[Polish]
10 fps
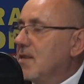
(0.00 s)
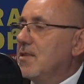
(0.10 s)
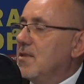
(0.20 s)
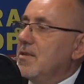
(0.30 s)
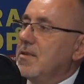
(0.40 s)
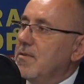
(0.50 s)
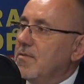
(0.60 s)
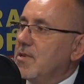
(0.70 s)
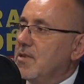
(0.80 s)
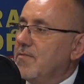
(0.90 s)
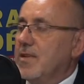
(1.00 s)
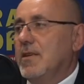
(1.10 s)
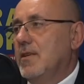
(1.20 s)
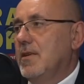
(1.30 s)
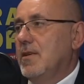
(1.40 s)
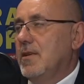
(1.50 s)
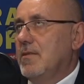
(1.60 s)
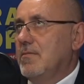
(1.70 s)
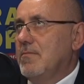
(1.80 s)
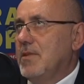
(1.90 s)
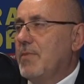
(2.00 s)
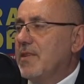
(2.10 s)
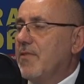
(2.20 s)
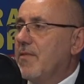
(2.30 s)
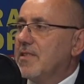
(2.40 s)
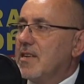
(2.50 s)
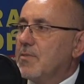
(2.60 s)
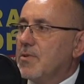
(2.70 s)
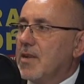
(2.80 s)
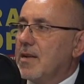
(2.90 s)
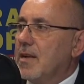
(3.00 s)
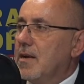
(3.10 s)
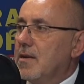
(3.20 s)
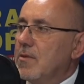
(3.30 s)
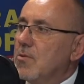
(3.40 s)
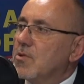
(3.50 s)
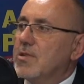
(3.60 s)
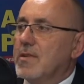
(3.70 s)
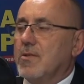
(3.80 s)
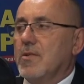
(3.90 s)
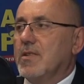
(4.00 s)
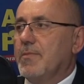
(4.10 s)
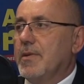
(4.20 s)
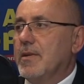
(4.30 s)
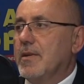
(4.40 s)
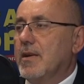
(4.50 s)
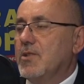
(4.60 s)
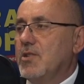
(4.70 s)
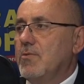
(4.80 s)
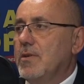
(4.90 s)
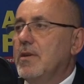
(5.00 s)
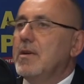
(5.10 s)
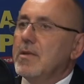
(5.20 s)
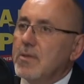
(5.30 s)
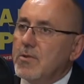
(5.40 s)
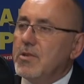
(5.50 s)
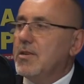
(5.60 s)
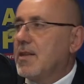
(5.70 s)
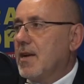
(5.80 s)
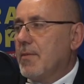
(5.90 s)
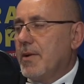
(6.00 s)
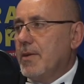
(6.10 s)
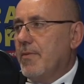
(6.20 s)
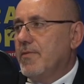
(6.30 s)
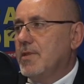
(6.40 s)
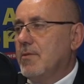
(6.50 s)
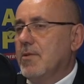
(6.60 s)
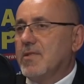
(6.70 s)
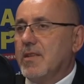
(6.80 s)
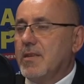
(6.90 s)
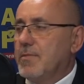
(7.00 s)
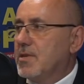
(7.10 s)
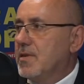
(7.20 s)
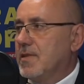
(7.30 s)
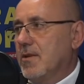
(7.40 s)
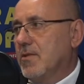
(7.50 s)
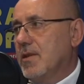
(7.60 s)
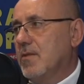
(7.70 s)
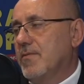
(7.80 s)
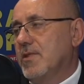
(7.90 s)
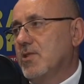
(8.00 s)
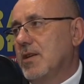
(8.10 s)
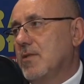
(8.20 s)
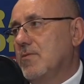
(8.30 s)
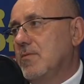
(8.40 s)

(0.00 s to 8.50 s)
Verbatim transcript: dni właściwie e, i Państwowa Straż Pożarna łącznie z OSP gasiły. No dzisiaj, tak jak Pani powiedziały, ostatnie beczki z tego terenu wyjeżdżają.